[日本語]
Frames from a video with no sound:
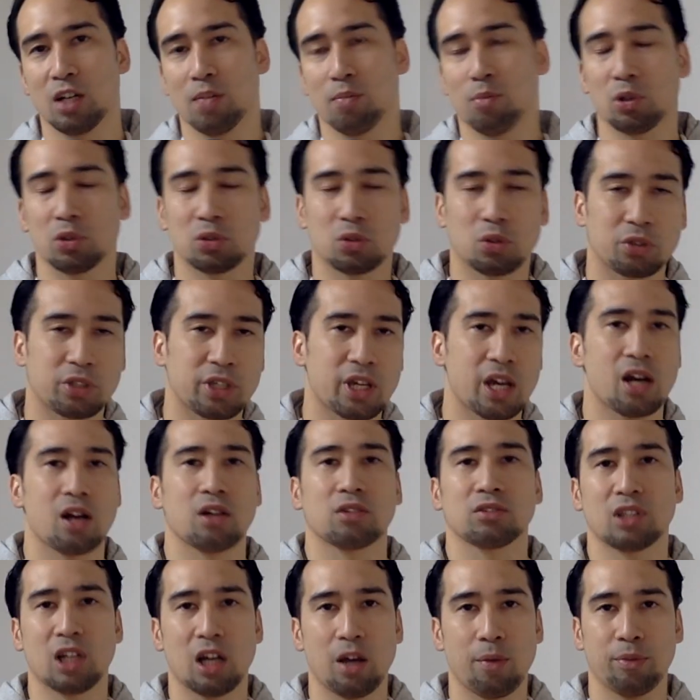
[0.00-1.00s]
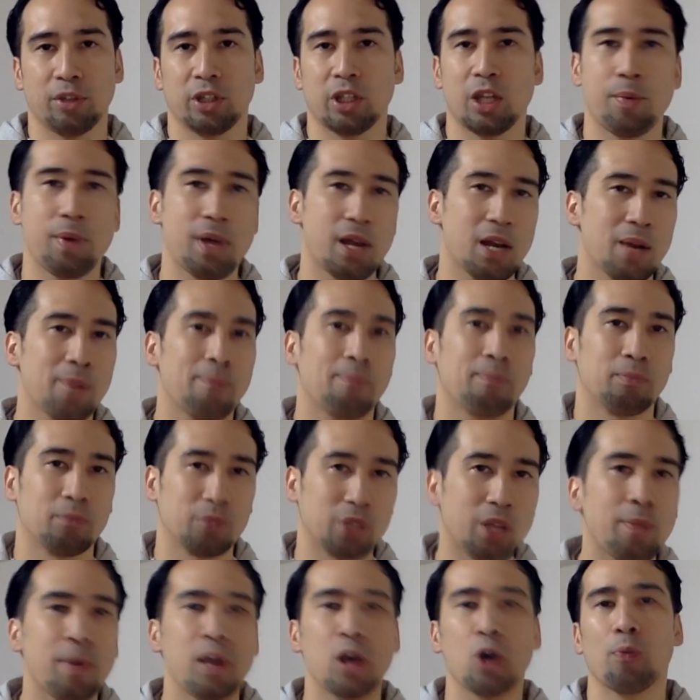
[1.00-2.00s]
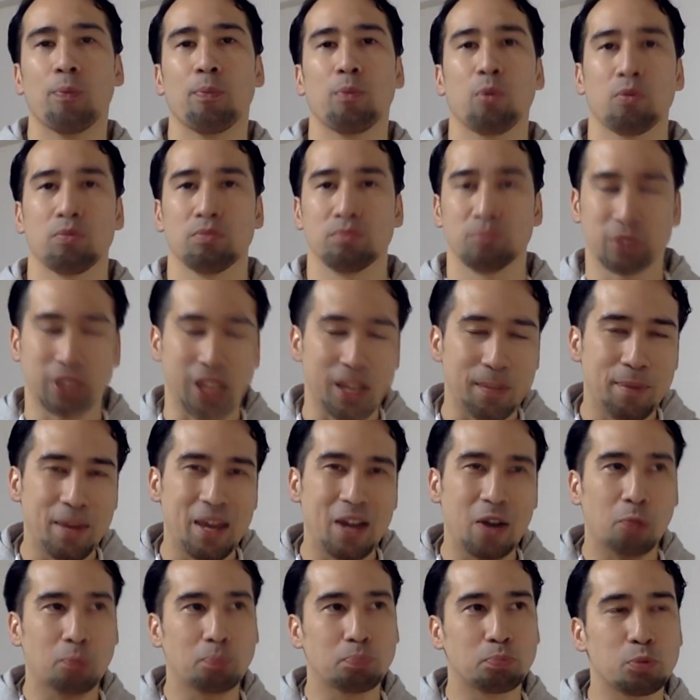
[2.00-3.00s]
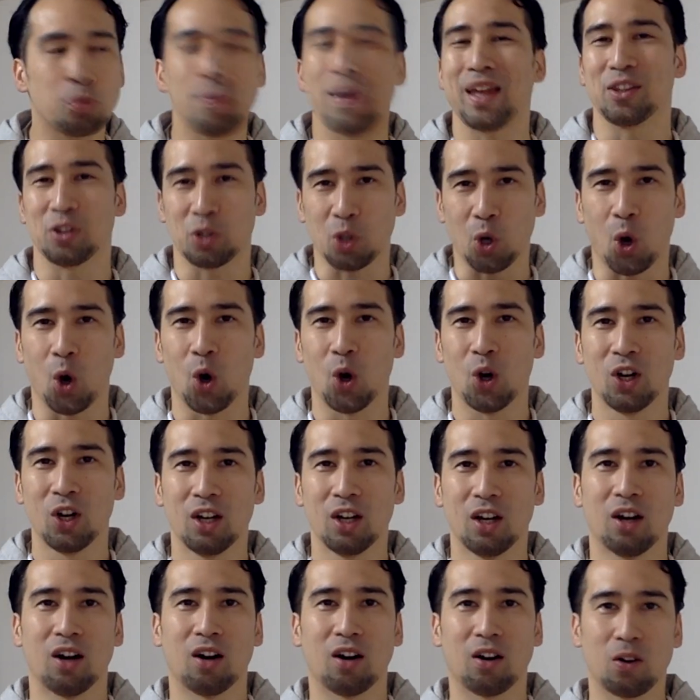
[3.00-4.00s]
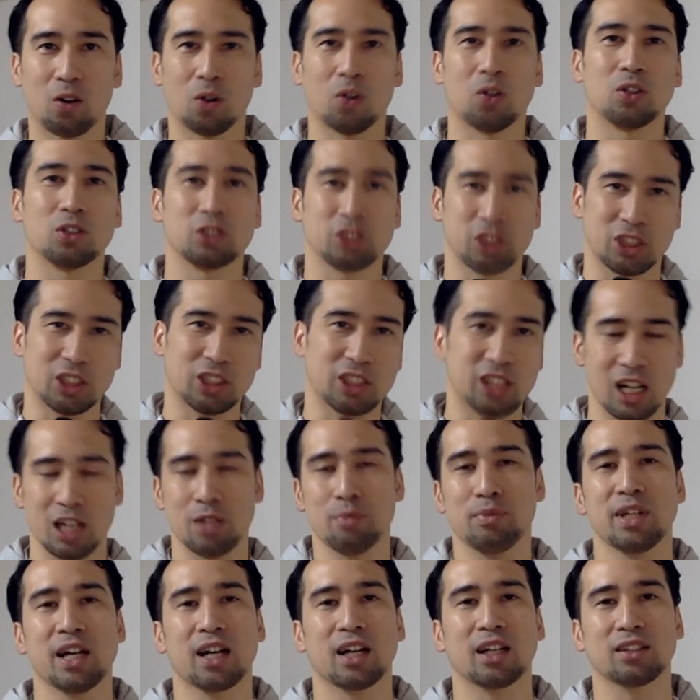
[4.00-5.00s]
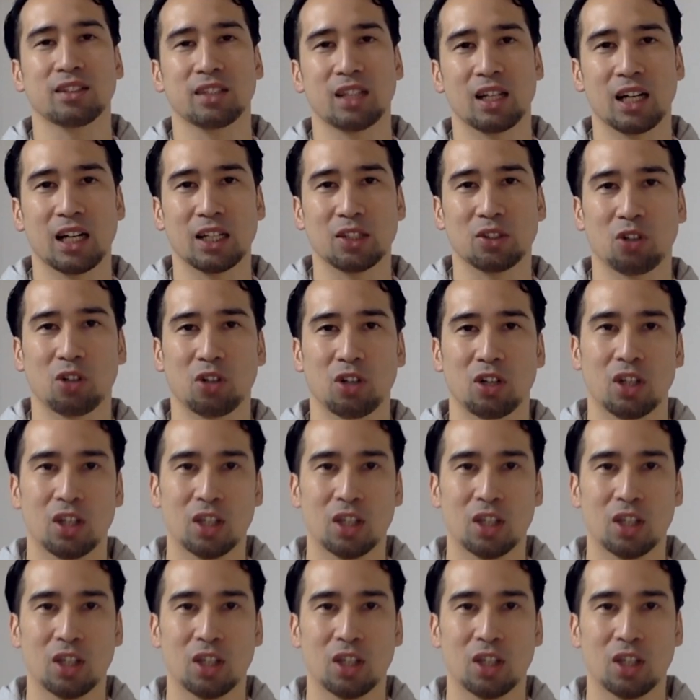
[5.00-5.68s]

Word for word: もっとキャラクターデベレ、デベロップ、デベロップメントをしっかり見たかったなと。